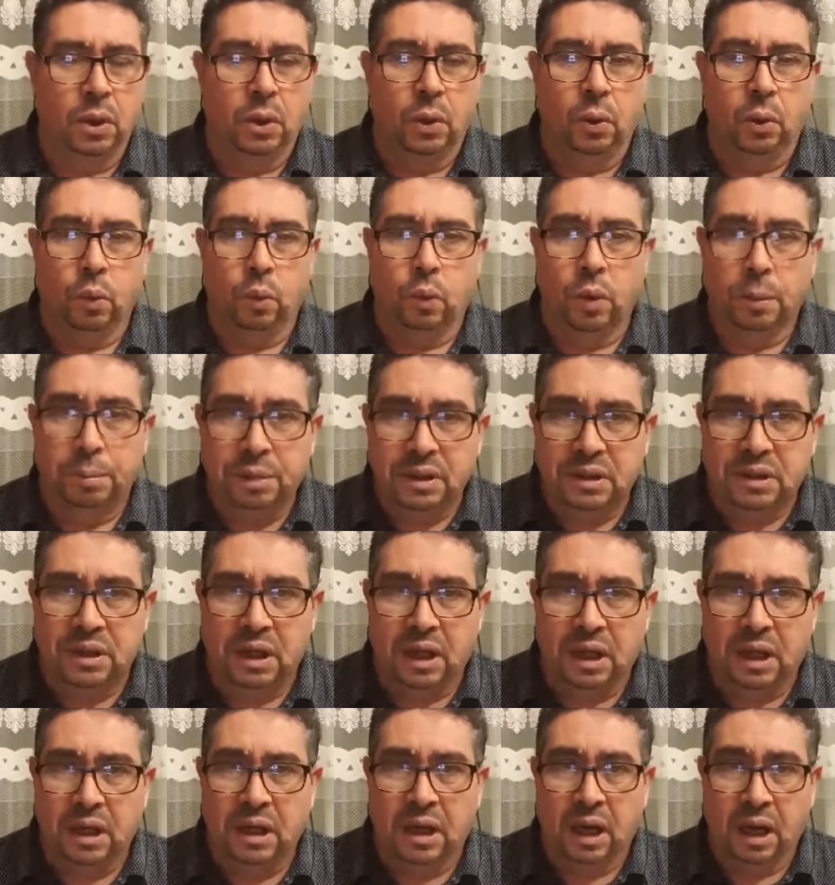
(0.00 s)

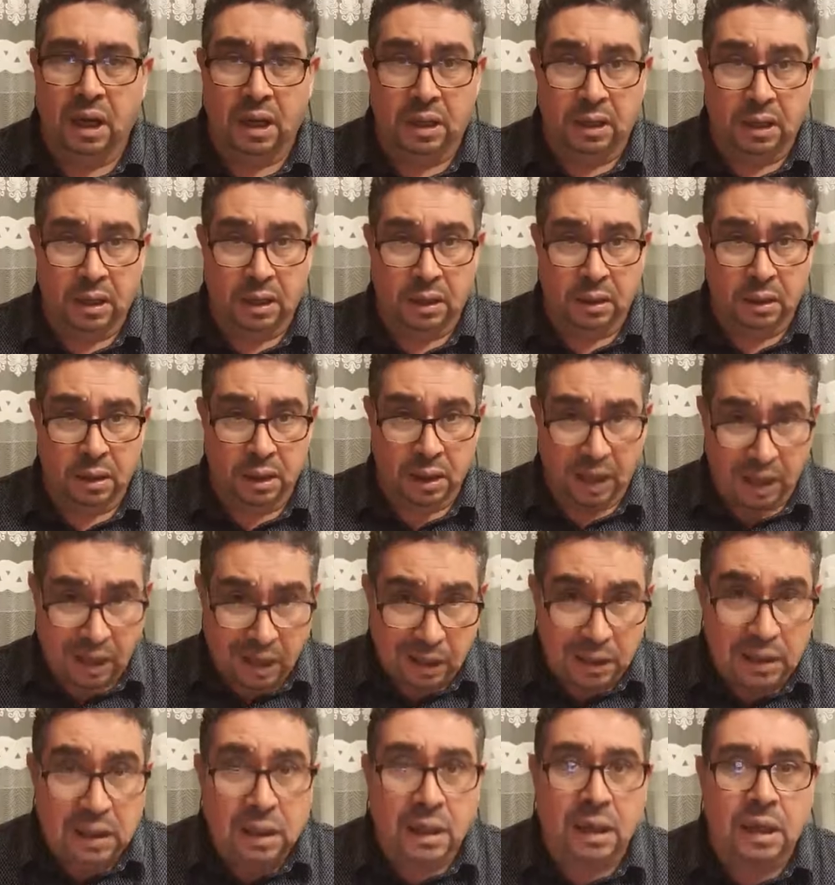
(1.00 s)
وبالتالي انا
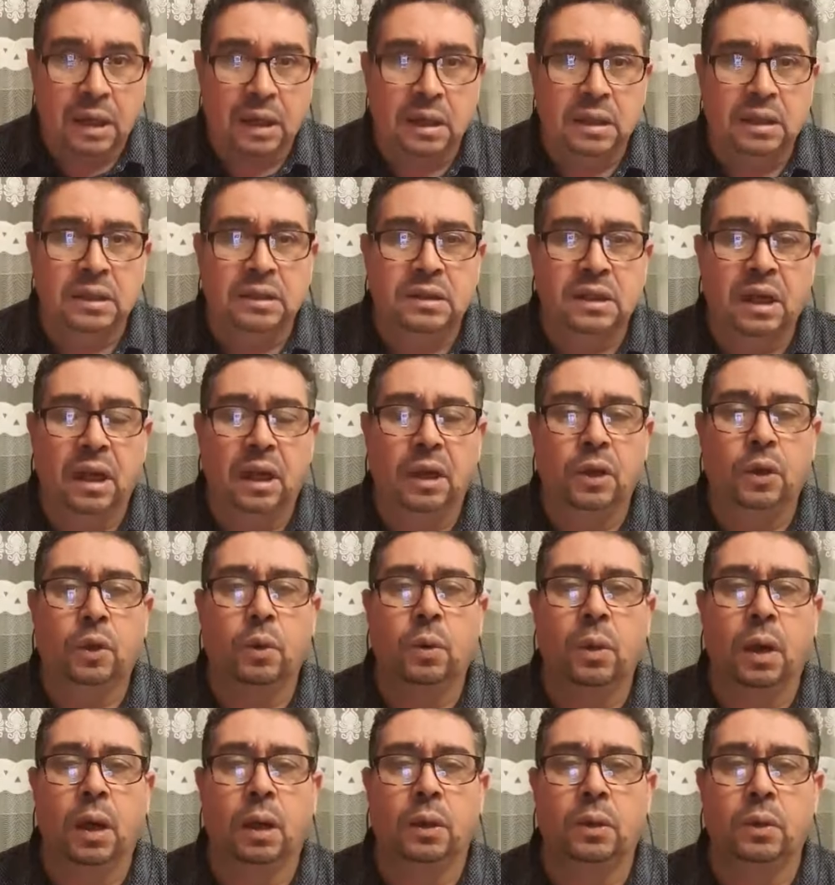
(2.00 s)
رايي الراي نتاعي هو
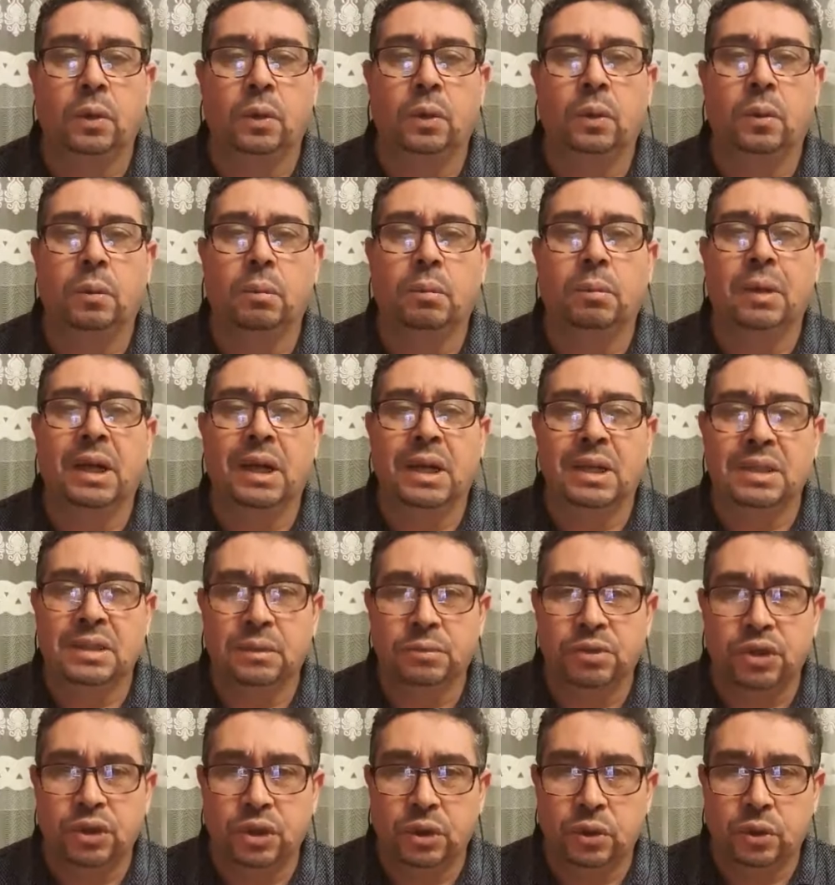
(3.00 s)
انه ما
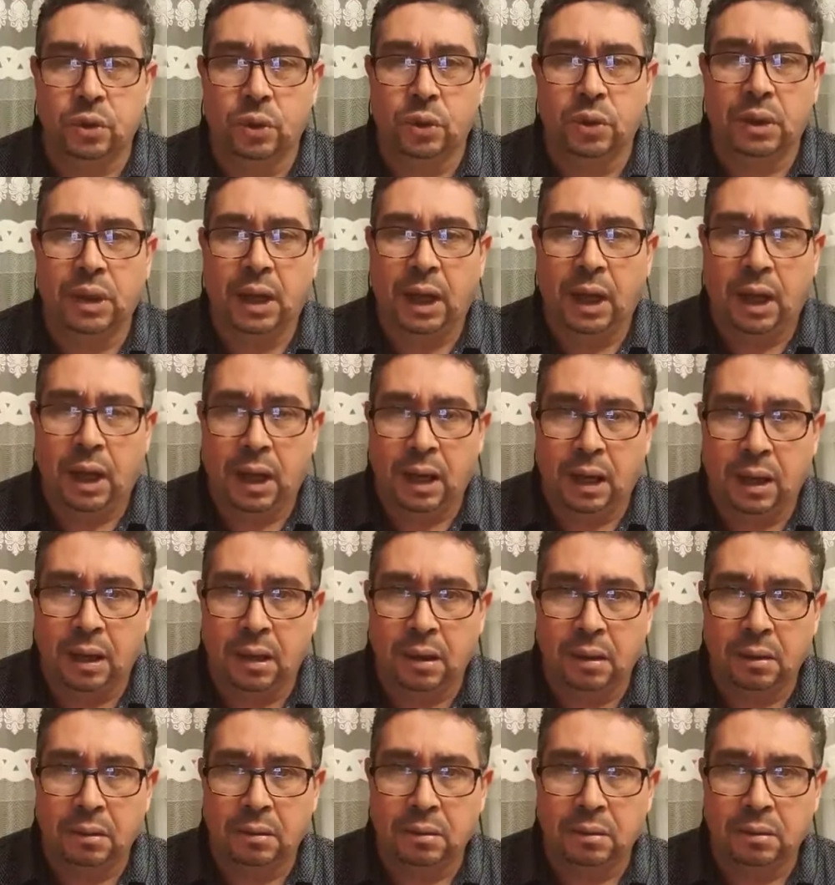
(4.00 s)
لازمش يكون حل